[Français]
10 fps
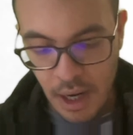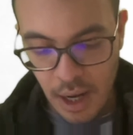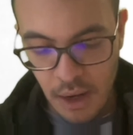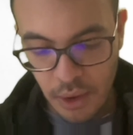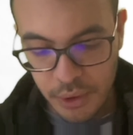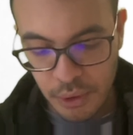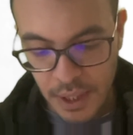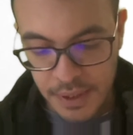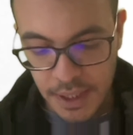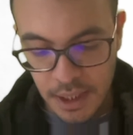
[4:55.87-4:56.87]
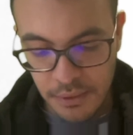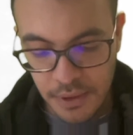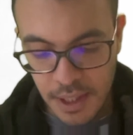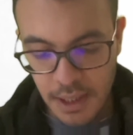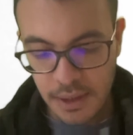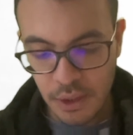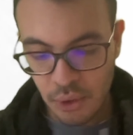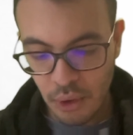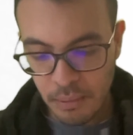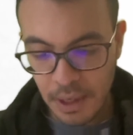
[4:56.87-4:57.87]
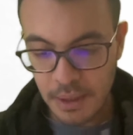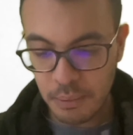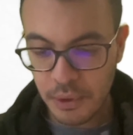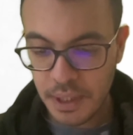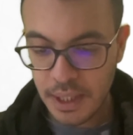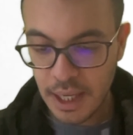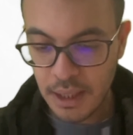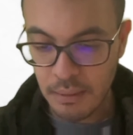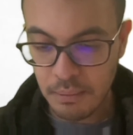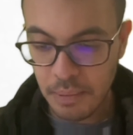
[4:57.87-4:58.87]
Alors cela signifie, si je remplace petit n